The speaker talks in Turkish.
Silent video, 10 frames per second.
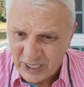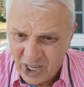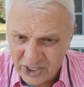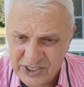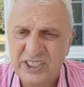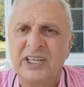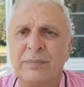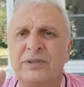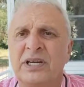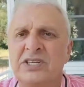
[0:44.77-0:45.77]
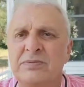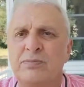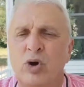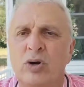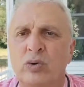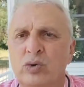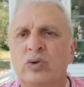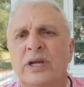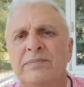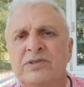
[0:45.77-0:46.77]
azgın kapitalizmi böyle
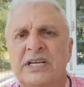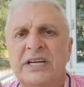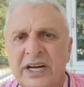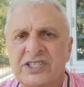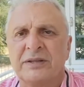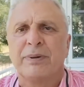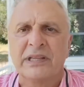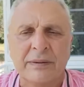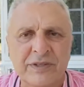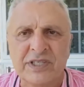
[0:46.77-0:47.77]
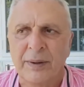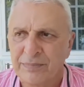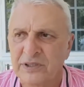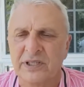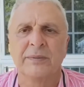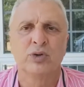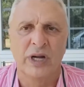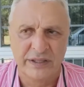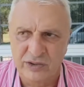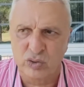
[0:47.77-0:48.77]
uygulayıp işte ihracat patlaması yaptık diye bunu
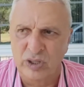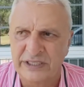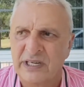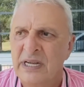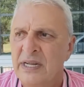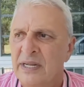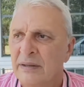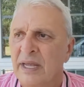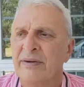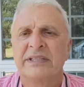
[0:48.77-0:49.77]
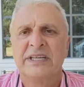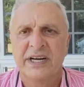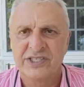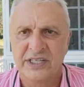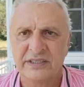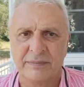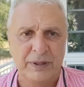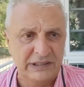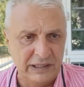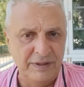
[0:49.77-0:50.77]
anlatıyorlar. Evet ihracatta
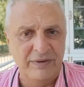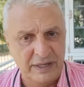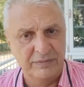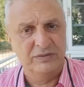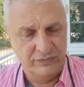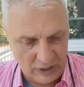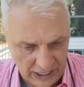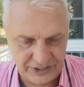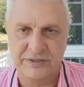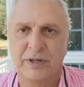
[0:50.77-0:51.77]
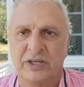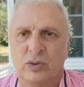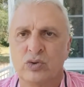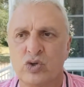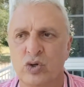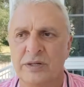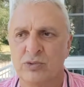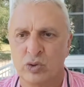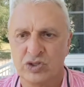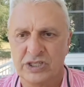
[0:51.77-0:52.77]
patlama var mı? Var. Bakın onu söyleyeyim
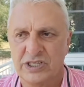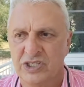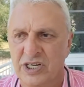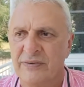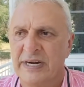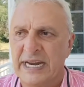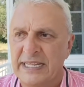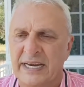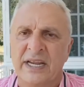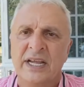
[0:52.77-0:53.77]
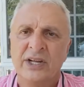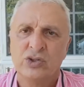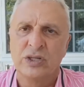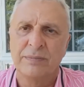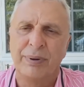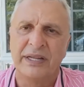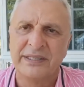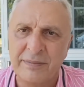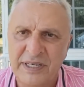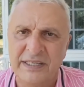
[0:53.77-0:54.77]
çok ciddi şey var. Neden? Çünkü
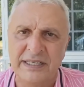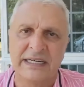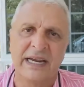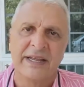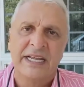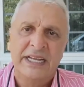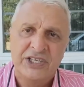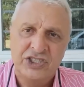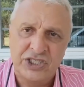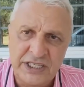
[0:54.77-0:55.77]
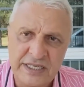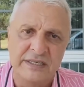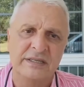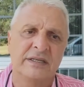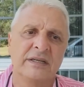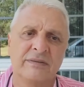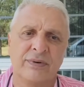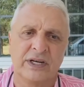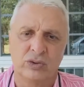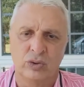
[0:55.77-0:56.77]
pandemi nedeniyle Çin e,
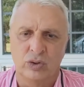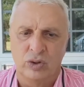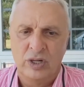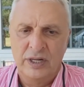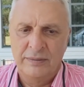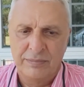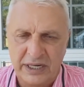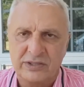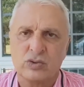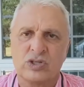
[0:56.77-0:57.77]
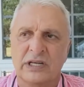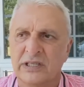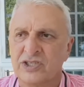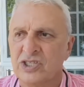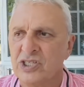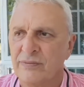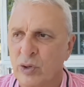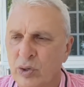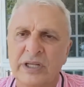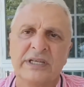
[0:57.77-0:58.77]
faktörü biraz uzaklaşınca ve
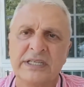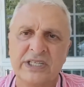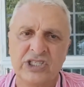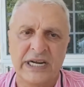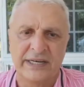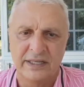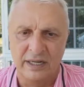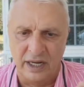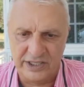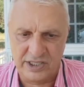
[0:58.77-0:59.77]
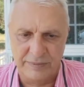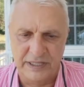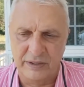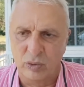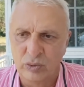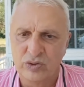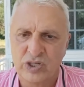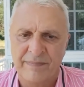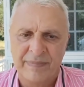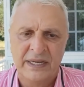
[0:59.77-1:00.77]
oradaki işlerde aksamalar
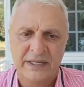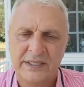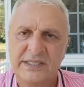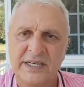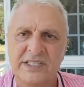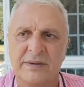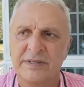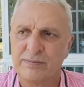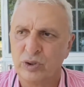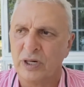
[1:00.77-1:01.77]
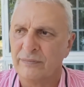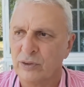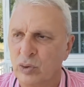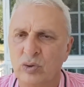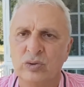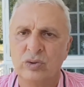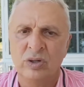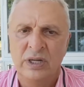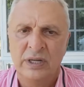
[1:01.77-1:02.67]
olunca ister istemez bu tarafa dönüldü